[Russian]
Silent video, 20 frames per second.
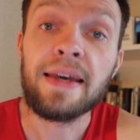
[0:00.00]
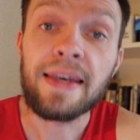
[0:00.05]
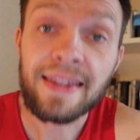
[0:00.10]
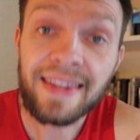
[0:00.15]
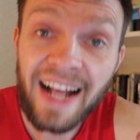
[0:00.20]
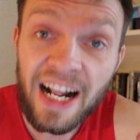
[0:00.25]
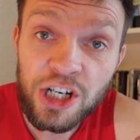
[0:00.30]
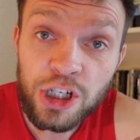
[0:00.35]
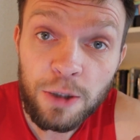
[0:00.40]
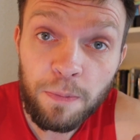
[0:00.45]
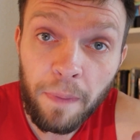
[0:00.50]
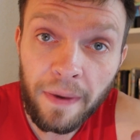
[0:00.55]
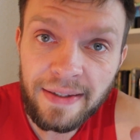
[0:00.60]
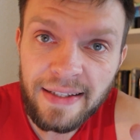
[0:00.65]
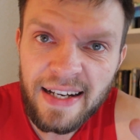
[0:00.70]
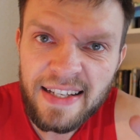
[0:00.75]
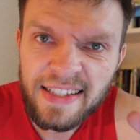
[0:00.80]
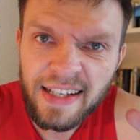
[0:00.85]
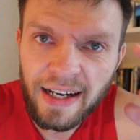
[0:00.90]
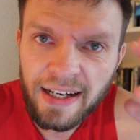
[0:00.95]
и дальше
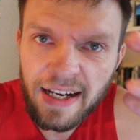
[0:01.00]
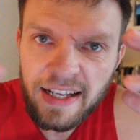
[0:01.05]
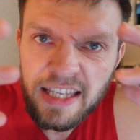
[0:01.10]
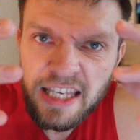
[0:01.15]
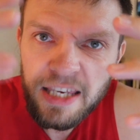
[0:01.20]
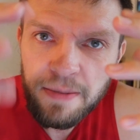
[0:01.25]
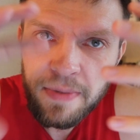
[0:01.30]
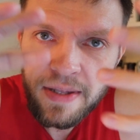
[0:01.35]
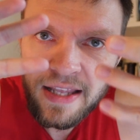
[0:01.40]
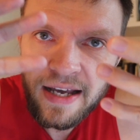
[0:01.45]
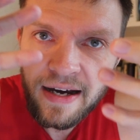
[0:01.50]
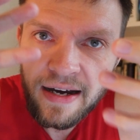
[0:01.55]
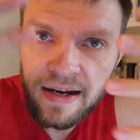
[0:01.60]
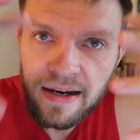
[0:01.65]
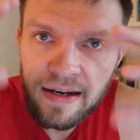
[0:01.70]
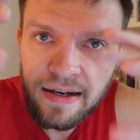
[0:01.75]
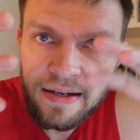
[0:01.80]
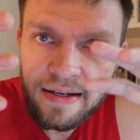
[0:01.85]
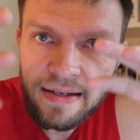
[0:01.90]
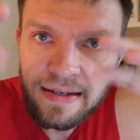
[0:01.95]
понять, как они
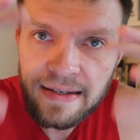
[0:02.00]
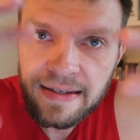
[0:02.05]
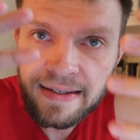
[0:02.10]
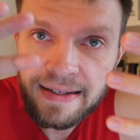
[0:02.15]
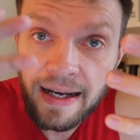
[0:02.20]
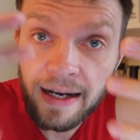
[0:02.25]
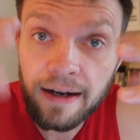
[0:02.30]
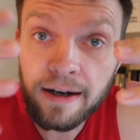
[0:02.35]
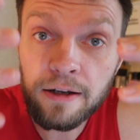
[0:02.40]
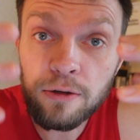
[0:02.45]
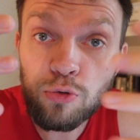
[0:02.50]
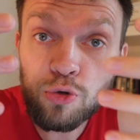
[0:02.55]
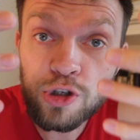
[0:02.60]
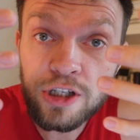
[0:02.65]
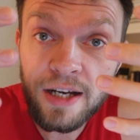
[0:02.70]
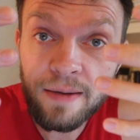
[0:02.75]
именно, как ключ